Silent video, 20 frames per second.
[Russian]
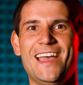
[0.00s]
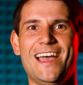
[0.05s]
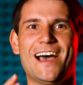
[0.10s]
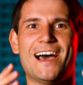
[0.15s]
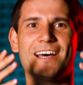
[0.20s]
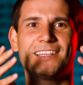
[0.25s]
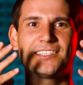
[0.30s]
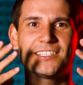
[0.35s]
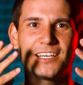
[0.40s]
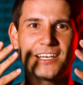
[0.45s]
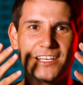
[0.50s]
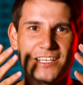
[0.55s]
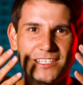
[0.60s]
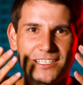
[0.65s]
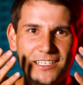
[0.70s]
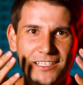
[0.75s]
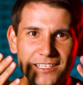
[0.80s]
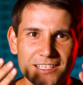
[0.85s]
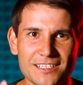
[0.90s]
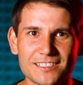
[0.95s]
открыть
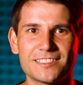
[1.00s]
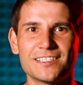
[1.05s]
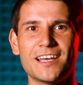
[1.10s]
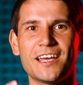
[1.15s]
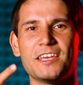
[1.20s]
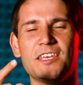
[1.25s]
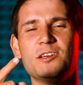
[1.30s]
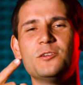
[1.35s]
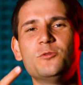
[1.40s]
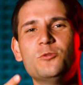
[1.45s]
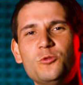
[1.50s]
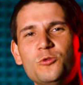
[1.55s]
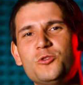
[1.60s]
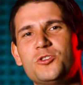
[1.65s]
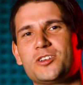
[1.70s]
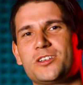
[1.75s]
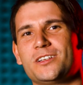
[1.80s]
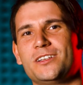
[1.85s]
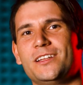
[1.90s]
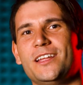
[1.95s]
глаза и
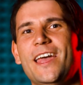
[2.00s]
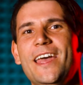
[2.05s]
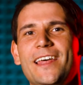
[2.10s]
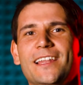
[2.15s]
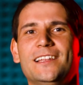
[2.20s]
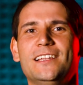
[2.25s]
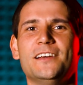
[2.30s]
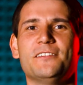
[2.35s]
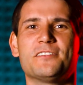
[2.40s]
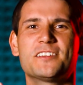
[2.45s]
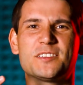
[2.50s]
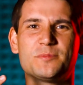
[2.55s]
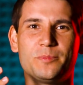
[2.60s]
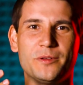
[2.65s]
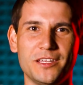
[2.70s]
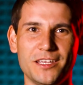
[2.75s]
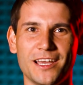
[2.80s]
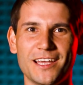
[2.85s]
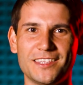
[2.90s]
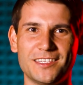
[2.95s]
уши для
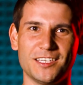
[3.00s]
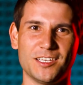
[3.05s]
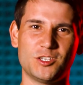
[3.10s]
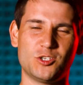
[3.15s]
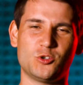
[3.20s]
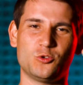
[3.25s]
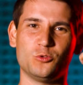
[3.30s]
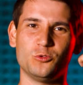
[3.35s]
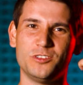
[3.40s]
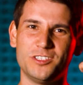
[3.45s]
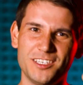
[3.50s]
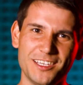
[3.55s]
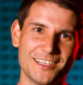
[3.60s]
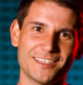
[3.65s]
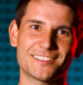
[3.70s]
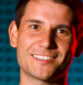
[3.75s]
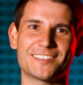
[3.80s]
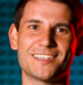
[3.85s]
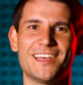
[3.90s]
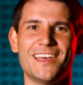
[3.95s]
восприятия
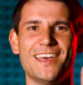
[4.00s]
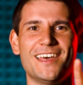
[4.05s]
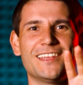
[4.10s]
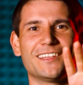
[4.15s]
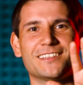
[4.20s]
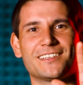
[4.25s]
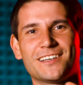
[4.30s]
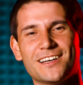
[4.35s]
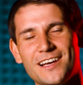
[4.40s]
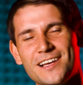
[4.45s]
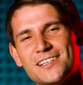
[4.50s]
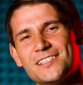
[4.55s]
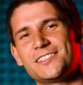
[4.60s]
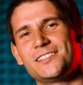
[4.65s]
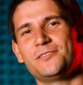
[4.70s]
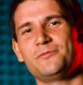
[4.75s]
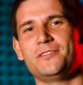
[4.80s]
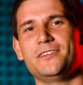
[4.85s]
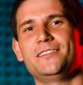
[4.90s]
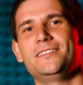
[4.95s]
чудес
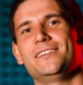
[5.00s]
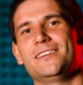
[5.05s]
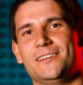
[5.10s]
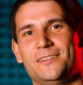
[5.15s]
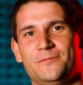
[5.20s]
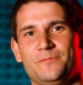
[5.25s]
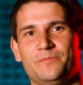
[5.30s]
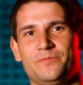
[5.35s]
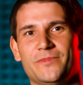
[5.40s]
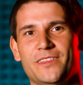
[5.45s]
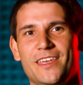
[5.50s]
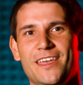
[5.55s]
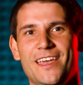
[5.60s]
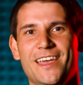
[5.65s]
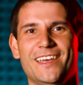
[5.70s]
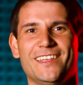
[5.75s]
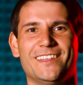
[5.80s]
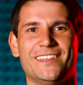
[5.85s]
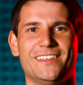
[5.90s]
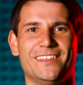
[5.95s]
каждого дня.
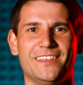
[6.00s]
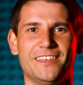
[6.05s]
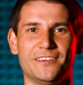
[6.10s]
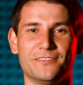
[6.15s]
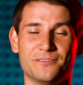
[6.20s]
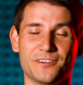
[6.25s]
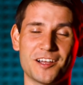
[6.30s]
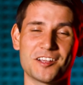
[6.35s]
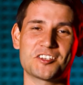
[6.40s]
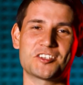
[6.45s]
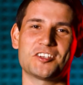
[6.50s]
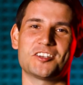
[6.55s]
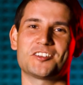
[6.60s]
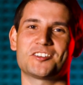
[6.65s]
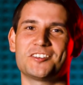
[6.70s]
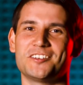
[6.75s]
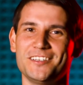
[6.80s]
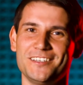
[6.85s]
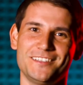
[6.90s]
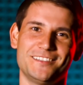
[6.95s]
И ваша
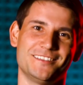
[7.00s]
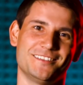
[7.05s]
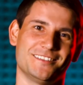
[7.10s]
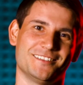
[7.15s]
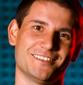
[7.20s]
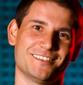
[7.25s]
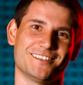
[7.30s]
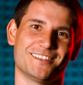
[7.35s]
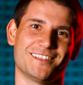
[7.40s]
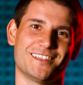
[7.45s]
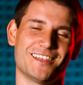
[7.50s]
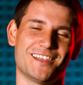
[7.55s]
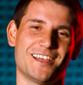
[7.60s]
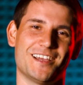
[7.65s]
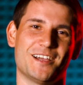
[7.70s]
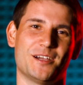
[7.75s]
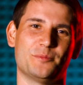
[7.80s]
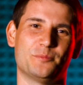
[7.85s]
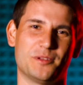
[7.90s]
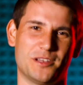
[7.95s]
жизнь
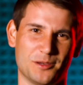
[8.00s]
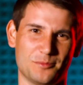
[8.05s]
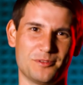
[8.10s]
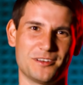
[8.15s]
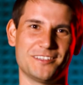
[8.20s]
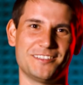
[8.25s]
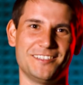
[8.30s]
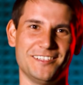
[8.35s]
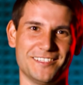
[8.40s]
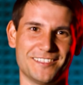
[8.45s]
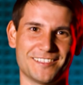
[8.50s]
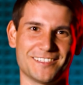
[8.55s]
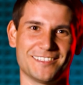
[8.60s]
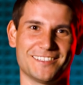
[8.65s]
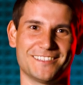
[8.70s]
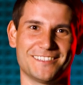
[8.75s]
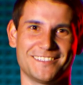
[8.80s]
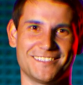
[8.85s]
преобразится.